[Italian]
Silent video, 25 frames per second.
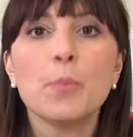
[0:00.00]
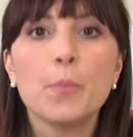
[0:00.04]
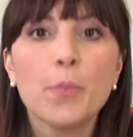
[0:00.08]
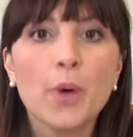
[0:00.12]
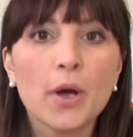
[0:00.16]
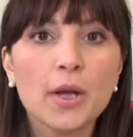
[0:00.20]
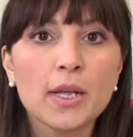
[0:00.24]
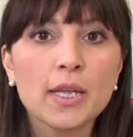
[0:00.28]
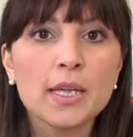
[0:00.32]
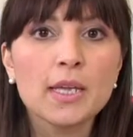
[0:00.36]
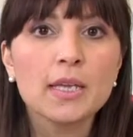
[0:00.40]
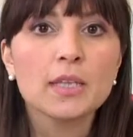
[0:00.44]

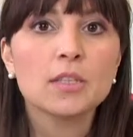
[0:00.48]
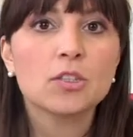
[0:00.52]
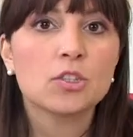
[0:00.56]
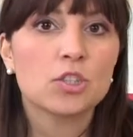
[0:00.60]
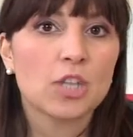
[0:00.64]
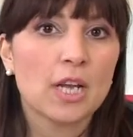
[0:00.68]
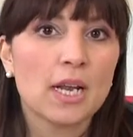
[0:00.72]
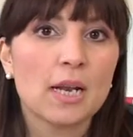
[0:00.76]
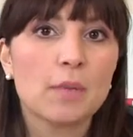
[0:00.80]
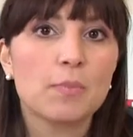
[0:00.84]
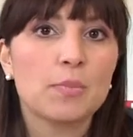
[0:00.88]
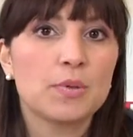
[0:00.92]
Poi
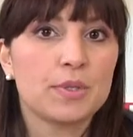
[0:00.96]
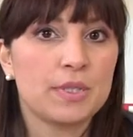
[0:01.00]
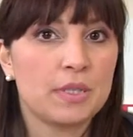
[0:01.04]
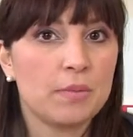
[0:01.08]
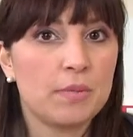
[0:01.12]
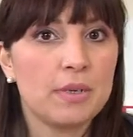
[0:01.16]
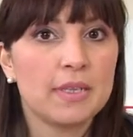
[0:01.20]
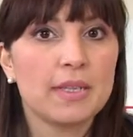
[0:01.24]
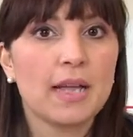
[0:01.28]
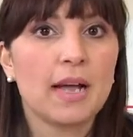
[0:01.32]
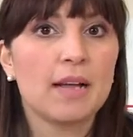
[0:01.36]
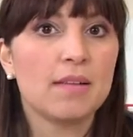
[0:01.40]
c'è la
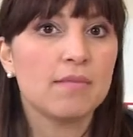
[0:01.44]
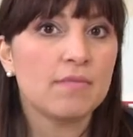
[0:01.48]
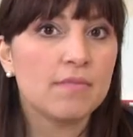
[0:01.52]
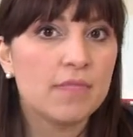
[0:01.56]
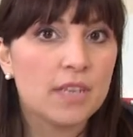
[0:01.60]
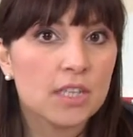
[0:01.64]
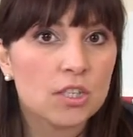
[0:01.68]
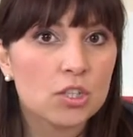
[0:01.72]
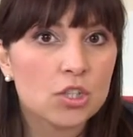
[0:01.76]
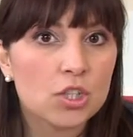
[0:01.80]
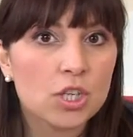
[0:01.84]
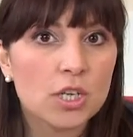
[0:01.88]
possibilità
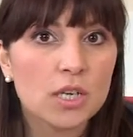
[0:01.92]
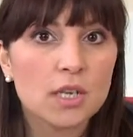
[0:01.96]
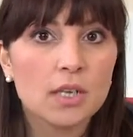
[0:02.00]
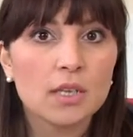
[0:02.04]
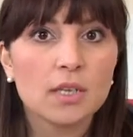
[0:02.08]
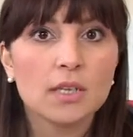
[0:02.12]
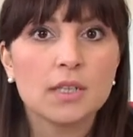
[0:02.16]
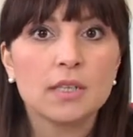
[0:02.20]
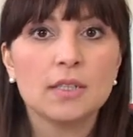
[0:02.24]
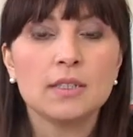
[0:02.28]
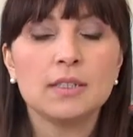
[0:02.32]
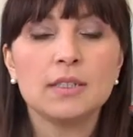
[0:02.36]

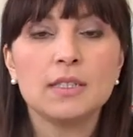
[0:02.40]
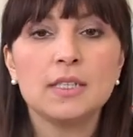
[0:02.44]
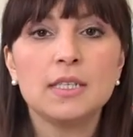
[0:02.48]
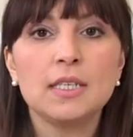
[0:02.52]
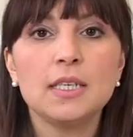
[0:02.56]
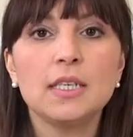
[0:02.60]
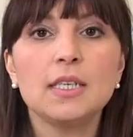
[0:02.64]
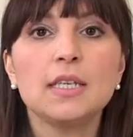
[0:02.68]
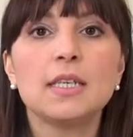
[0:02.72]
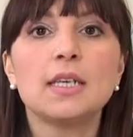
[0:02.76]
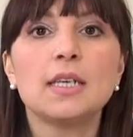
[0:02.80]
invece di